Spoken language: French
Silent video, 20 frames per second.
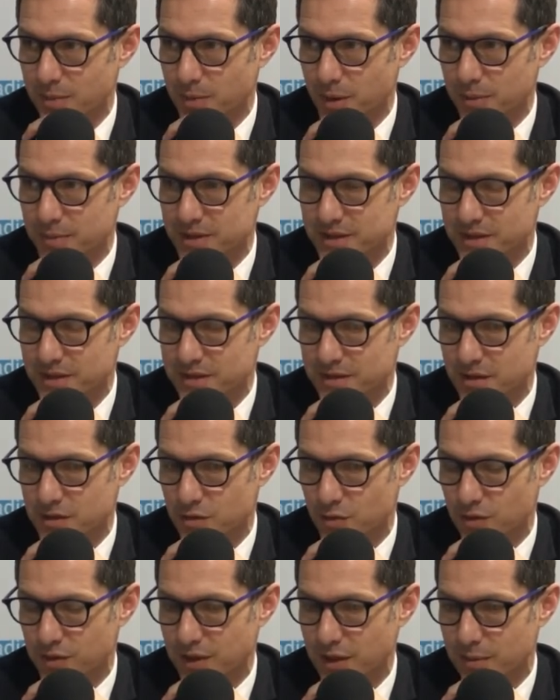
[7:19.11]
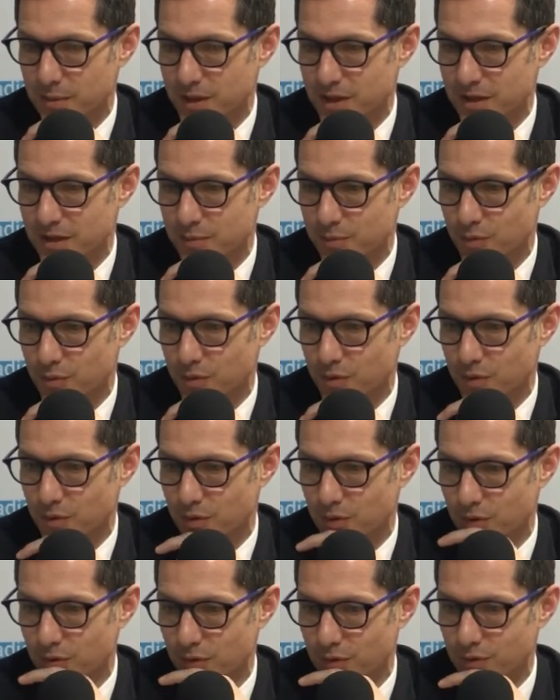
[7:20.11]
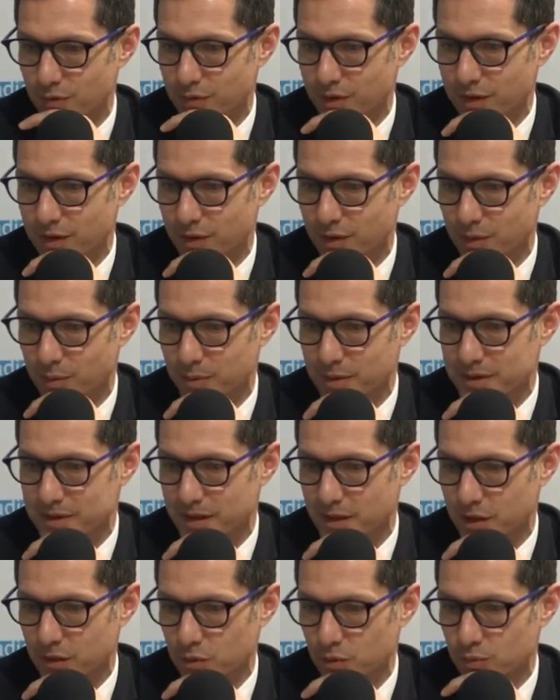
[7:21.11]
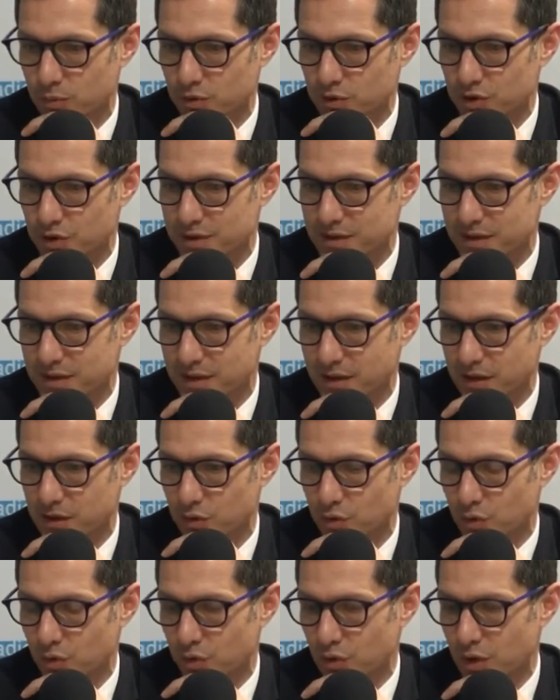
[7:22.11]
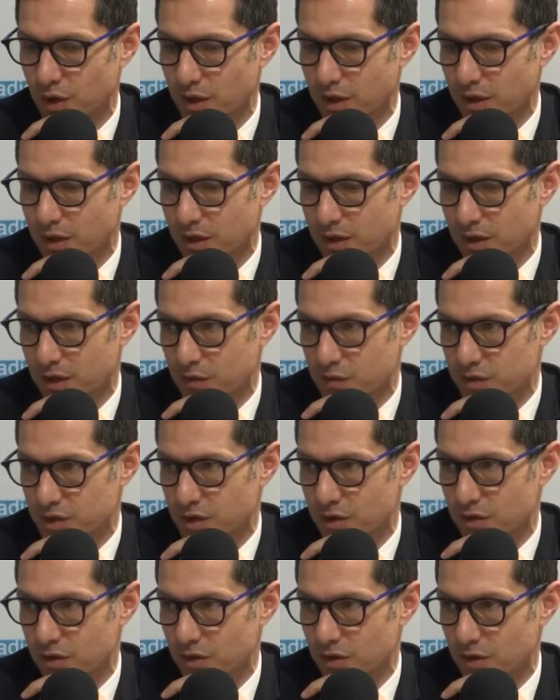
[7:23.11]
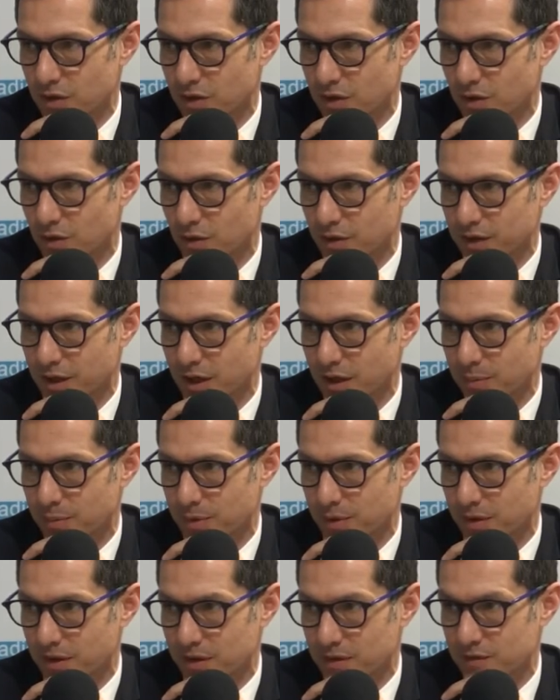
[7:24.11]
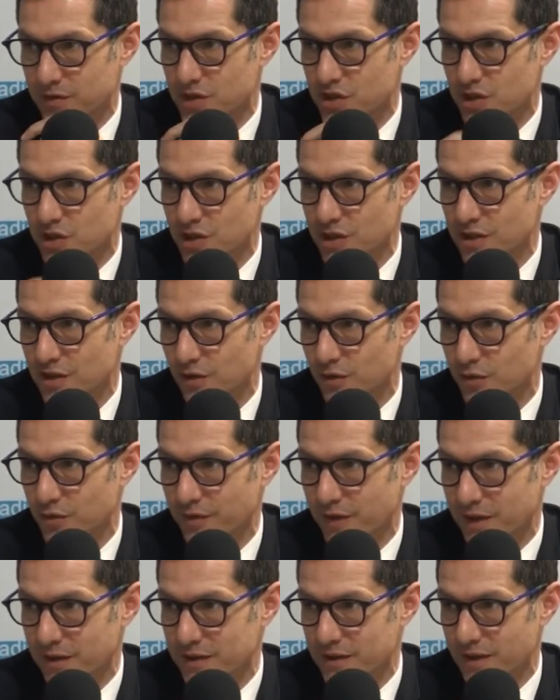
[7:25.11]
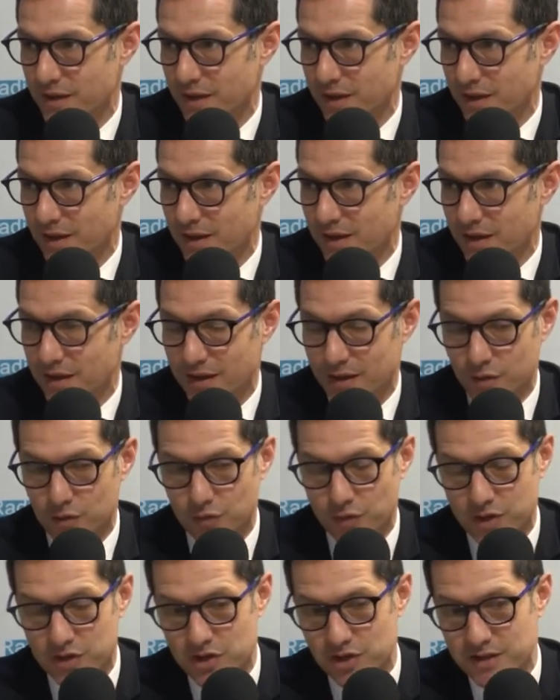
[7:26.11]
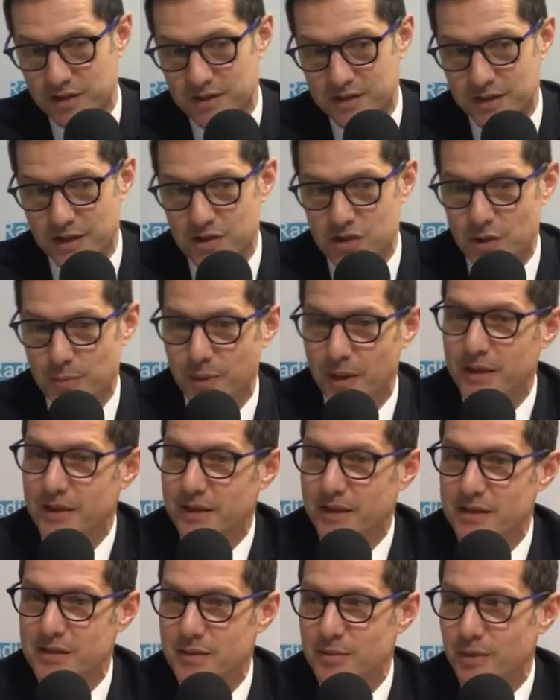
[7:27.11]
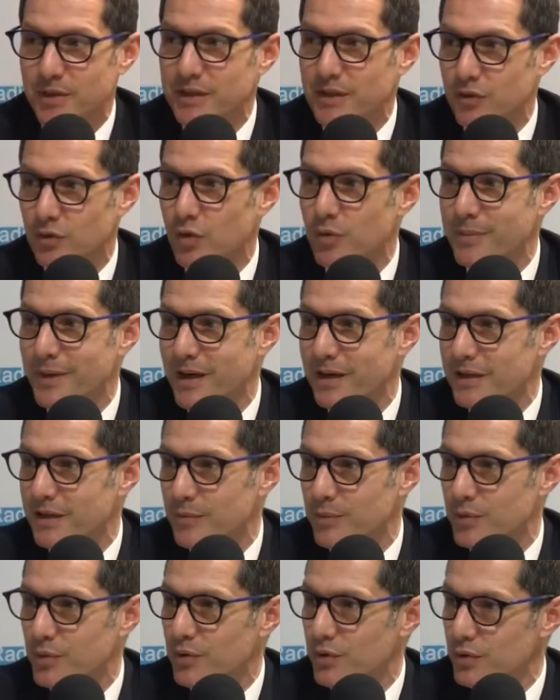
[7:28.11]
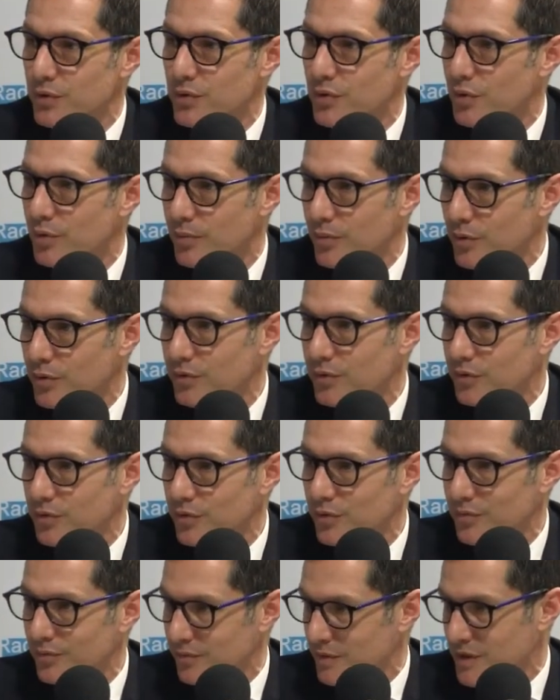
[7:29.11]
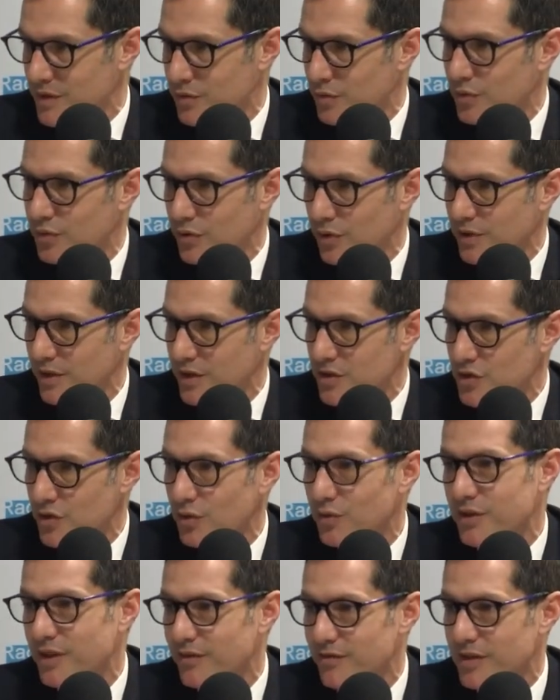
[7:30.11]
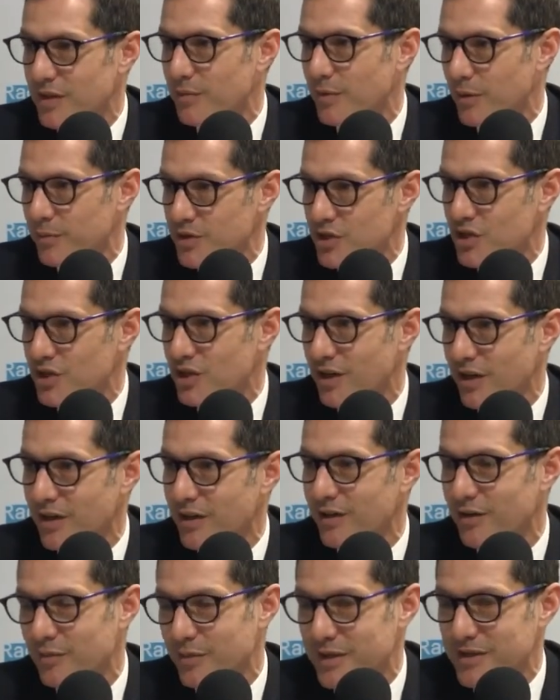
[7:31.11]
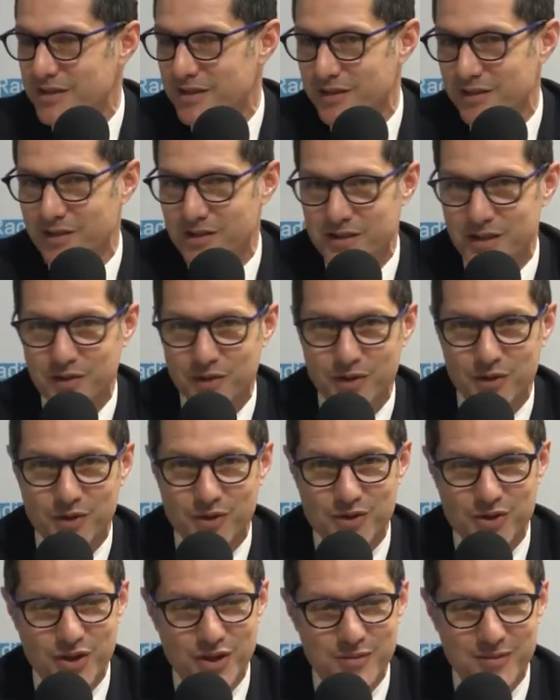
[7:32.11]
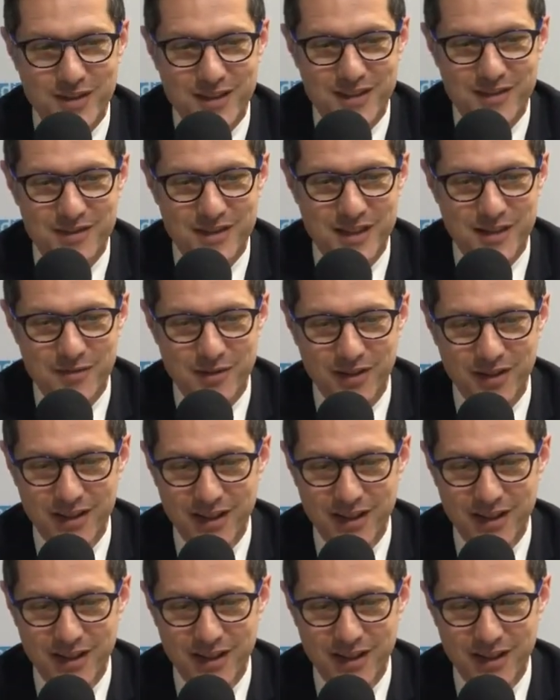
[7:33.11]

Parmi ces stations thermales, et pour faire plaisir à tout le monde, j'en citerai deux. Evian en Rhône-Alpes et Vichy en Auvergne. Et une fois que j'ai dit ça, j'ai parlé quasiment des deux marques les plus connues au monde, issues de notre région. Ah, et évidemment Michelin, mais c'est dans un autre job, hein, évidemment.